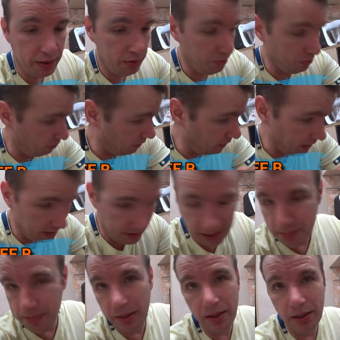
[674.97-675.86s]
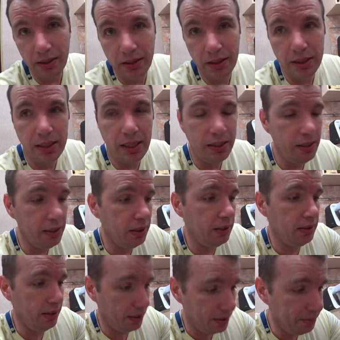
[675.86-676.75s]
Ну, я как бы не
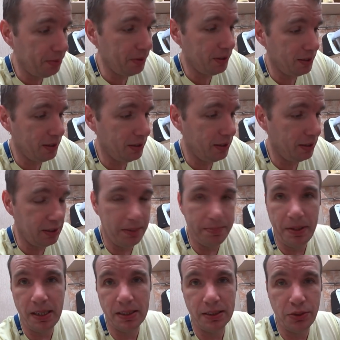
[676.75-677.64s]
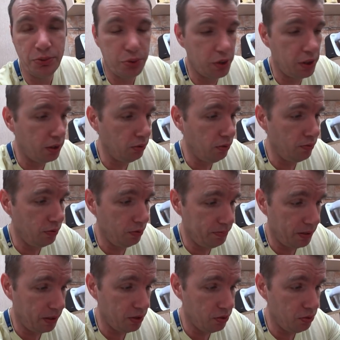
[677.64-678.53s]
доделал, надо было доделать и показать уже готовую, но
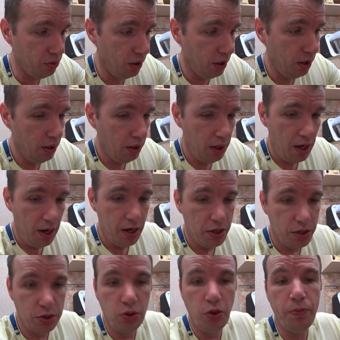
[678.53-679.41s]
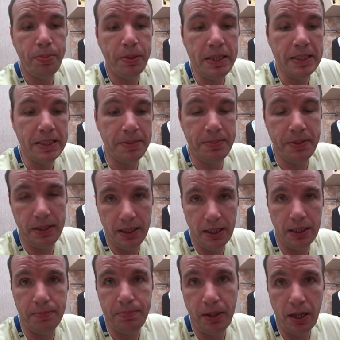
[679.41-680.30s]
покажу, что, в принципе,
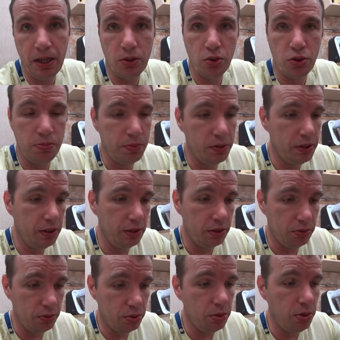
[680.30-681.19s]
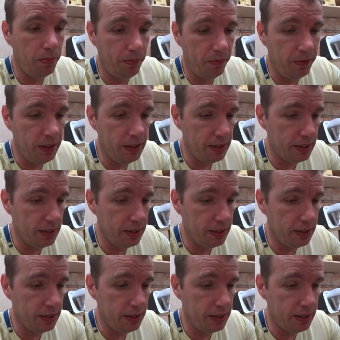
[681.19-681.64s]
надо по-хорошему сделать, ну, чтоб вы